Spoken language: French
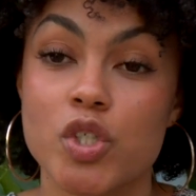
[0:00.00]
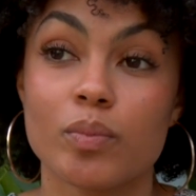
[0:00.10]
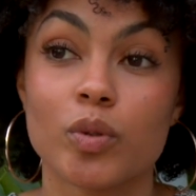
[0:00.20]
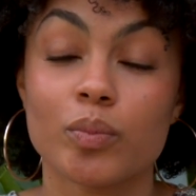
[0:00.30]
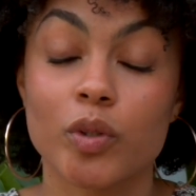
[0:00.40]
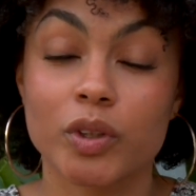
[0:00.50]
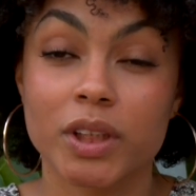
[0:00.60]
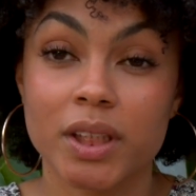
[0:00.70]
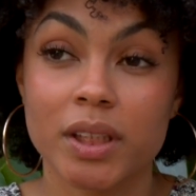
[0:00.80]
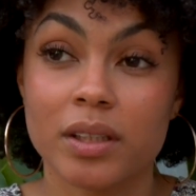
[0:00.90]
J'ai beau
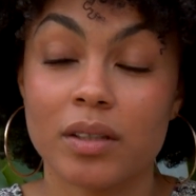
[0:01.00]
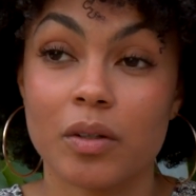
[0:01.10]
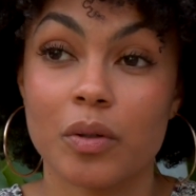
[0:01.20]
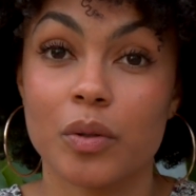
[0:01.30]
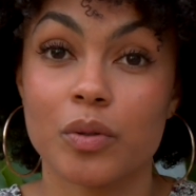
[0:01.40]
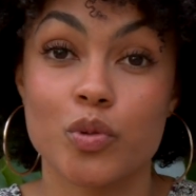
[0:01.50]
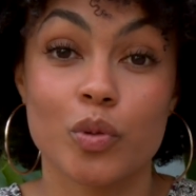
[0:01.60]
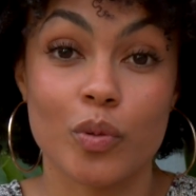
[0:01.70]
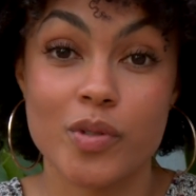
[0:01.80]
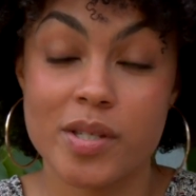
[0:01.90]
manger, euh,
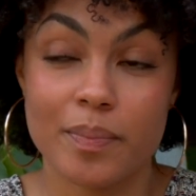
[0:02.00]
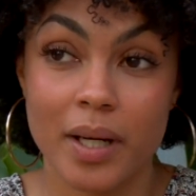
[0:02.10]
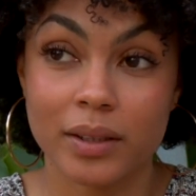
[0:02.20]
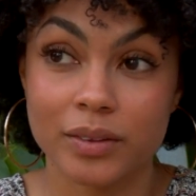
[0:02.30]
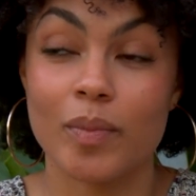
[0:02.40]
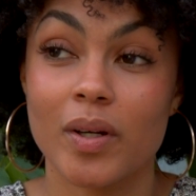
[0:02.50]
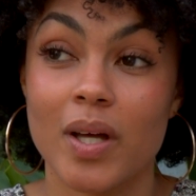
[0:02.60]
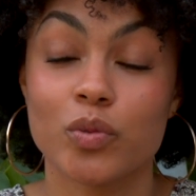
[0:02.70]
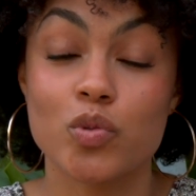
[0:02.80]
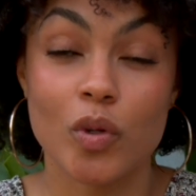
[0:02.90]
je grossis pas. On m'a
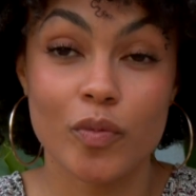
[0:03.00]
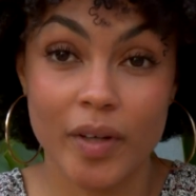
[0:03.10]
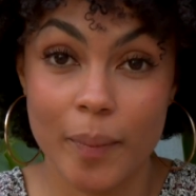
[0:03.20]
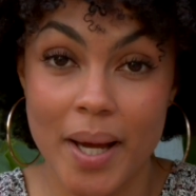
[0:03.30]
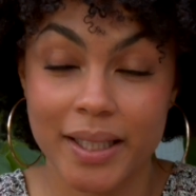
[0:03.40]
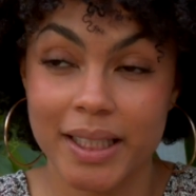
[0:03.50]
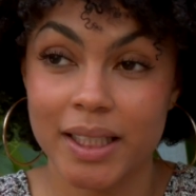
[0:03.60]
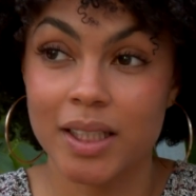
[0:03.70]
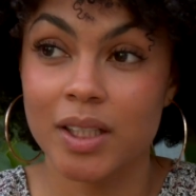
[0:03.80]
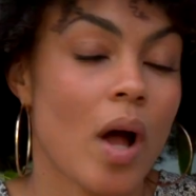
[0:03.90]
l'a toujours fait remarquer.